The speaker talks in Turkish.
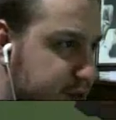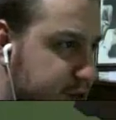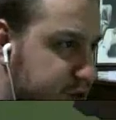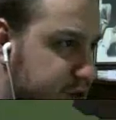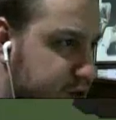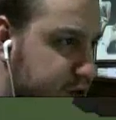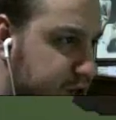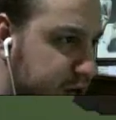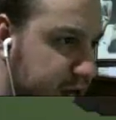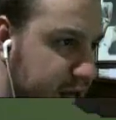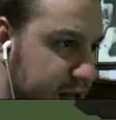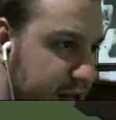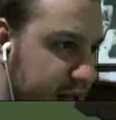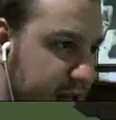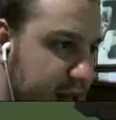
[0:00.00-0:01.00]
şu
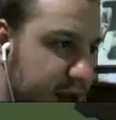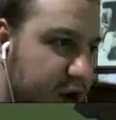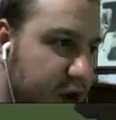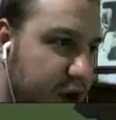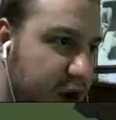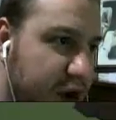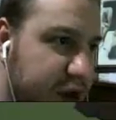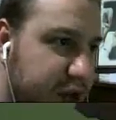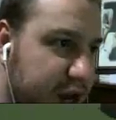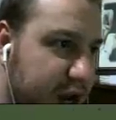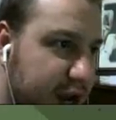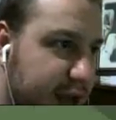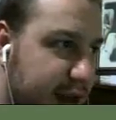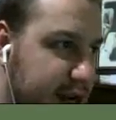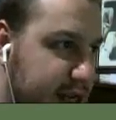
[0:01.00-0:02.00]
şekilde. Onları
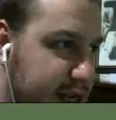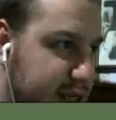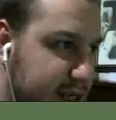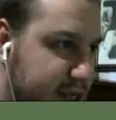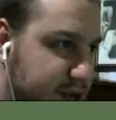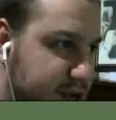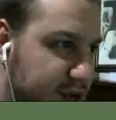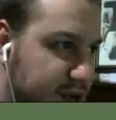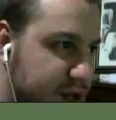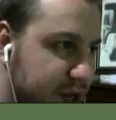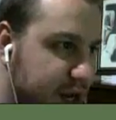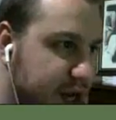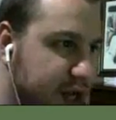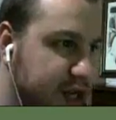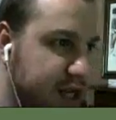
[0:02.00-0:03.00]
ayarlayacağız. Onlar
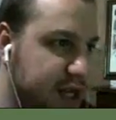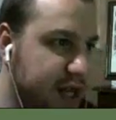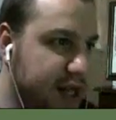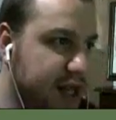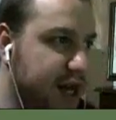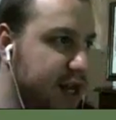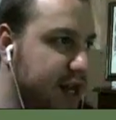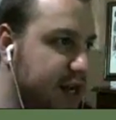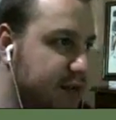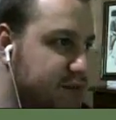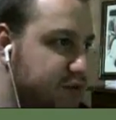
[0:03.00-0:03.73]
ince detaylar.